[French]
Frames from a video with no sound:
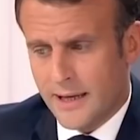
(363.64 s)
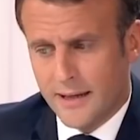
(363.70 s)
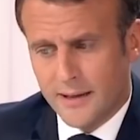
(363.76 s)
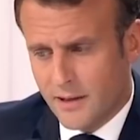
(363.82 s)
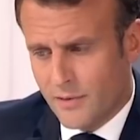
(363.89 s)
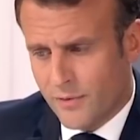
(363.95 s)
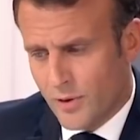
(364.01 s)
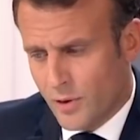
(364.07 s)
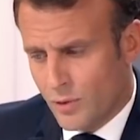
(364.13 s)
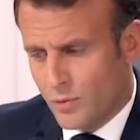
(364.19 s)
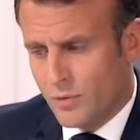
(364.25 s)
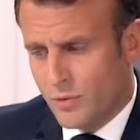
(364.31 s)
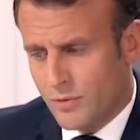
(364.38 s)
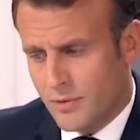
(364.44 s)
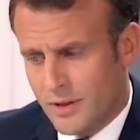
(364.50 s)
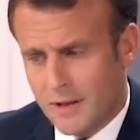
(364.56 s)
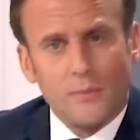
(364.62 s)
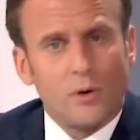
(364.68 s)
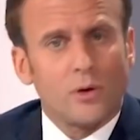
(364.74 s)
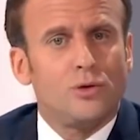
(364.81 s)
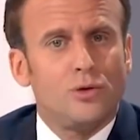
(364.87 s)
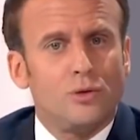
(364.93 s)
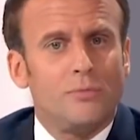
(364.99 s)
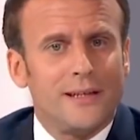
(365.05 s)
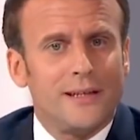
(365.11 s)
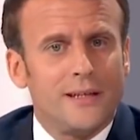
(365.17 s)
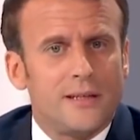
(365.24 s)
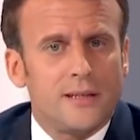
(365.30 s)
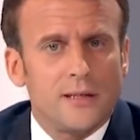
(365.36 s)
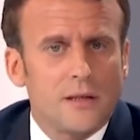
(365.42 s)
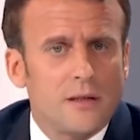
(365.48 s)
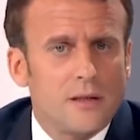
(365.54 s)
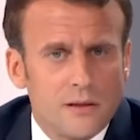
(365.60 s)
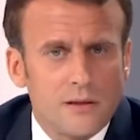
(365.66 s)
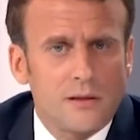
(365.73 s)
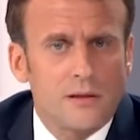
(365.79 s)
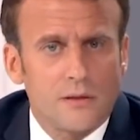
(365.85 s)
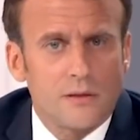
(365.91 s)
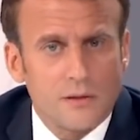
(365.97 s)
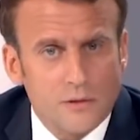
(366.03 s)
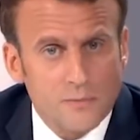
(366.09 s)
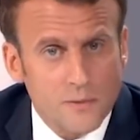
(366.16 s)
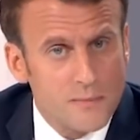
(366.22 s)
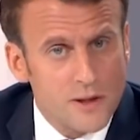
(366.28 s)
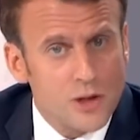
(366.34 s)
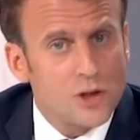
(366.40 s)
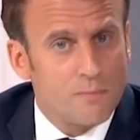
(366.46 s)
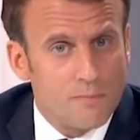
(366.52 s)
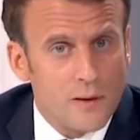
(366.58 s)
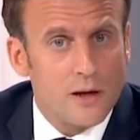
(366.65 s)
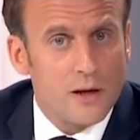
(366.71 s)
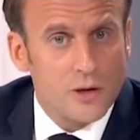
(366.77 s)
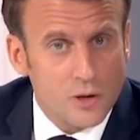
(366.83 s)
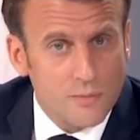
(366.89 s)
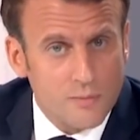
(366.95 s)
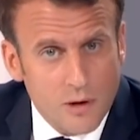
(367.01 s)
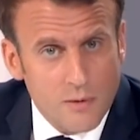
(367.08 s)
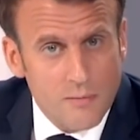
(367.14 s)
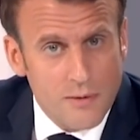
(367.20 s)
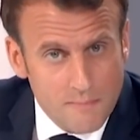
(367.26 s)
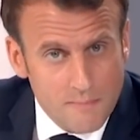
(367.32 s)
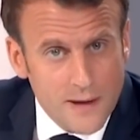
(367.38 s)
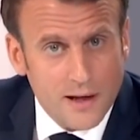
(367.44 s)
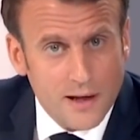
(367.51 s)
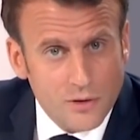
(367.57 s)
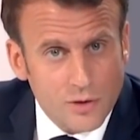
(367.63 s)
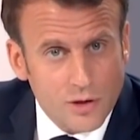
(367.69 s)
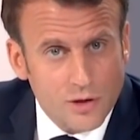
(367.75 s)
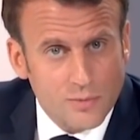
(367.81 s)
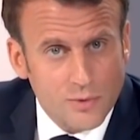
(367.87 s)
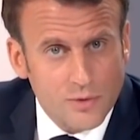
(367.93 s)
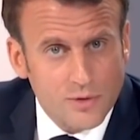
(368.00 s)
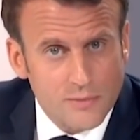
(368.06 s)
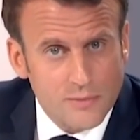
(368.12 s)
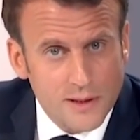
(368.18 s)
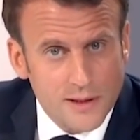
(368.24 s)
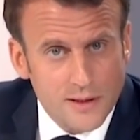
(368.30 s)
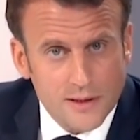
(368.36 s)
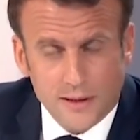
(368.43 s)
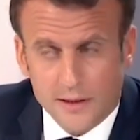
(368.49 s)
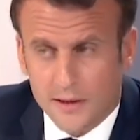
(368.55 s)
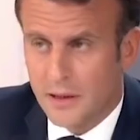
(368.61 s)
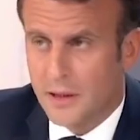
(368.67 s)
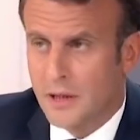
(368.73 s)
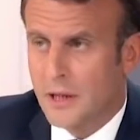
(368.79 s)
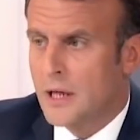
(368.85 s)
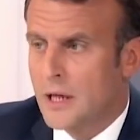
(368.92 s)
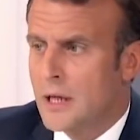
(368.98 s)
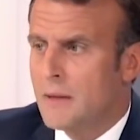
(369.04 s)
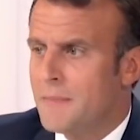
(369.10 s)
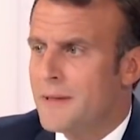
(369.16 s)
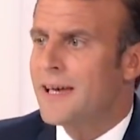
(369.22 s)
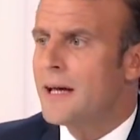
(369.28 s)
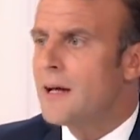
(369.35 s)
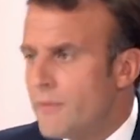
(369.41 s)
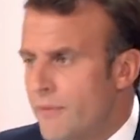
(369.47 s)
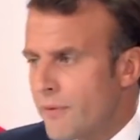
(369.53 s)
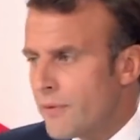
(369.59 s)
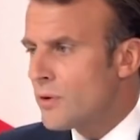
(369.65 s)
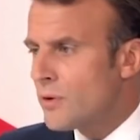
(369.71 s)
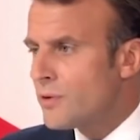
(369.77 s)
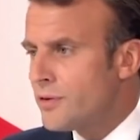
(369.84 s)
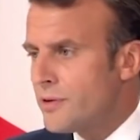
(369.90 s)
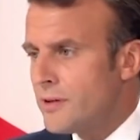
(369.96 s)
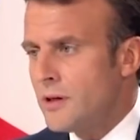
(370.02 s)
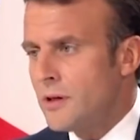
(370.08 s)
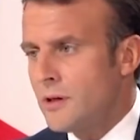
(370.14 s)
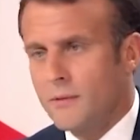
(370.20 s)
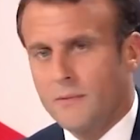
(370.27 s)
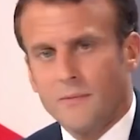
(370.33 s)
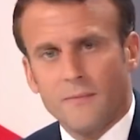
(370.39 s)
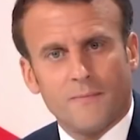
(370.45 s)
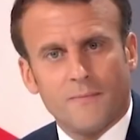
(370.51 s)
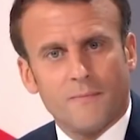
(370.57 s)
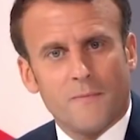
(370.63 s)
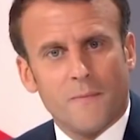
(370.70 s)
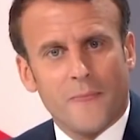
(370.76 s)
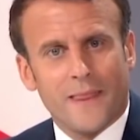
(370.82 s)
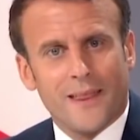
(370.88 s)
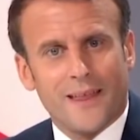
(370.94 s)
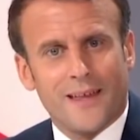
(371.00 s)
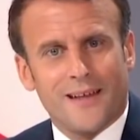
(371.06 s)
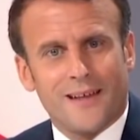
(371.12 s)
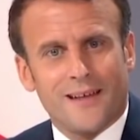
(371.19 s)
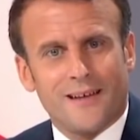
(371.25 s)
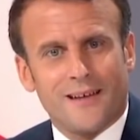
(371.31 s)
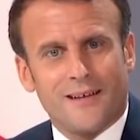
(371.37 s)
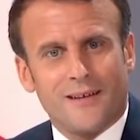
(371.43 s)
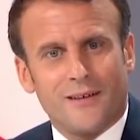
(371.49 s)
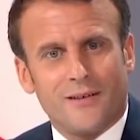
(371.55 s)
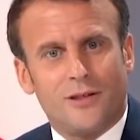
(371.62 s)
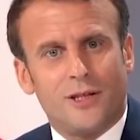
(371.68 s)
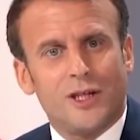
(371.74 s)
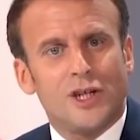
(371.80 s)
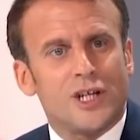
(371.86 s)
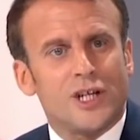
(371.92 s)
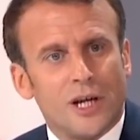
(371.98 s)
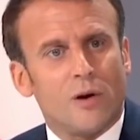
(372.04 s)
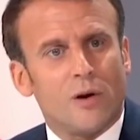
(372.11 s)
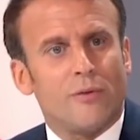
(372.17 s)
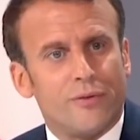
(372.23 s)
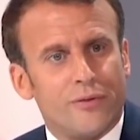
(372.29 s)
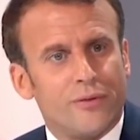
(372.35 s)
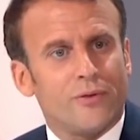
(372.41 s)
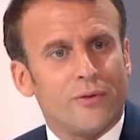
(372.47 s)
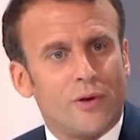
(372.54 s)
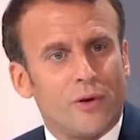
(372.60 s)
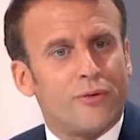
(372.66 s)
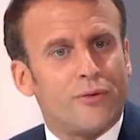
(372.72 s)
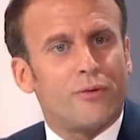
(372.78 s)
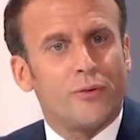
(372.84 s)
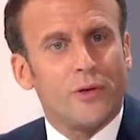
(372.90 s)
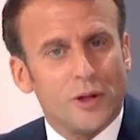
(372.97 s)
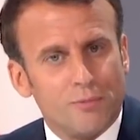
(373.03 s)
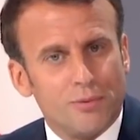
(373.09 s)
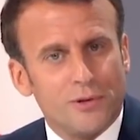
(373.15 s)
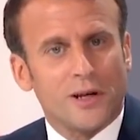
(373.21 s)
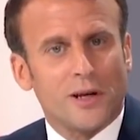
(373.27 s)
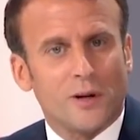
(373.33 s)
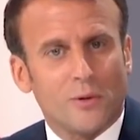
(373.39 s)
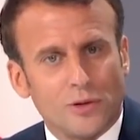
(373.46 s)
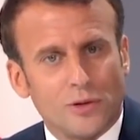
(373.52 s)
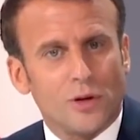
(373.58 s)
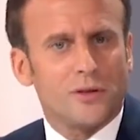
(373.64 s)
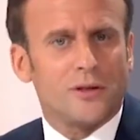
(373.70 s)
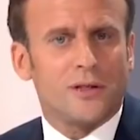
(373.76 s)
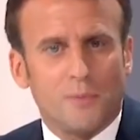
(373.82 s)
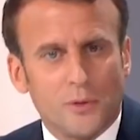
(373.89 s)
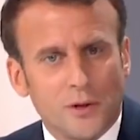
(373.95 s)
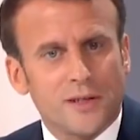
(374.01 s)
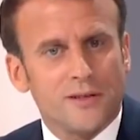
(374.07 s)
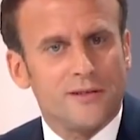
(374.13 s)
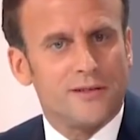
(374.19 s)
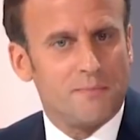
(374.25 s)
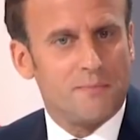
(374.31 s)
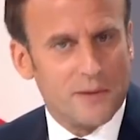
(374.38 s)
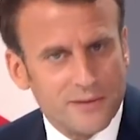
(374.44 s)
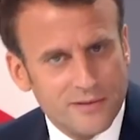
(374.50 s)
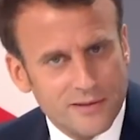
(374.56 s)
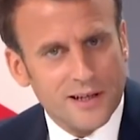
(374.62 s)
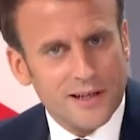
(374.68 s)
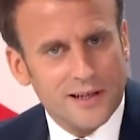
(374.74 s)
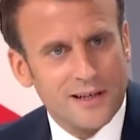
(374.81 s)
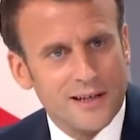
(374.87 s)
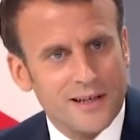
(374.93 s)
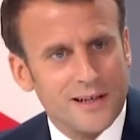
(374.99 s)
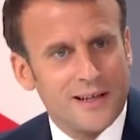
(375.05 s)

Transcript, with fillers: qu'elle était le fruit d'un manque d'humanité qui s'est exprimé, j'en prends ma part de responsabilité, mais qu'elle est le fruit aussi d'échecs enfouis depuis très longtemps, d'hypocrisie passée,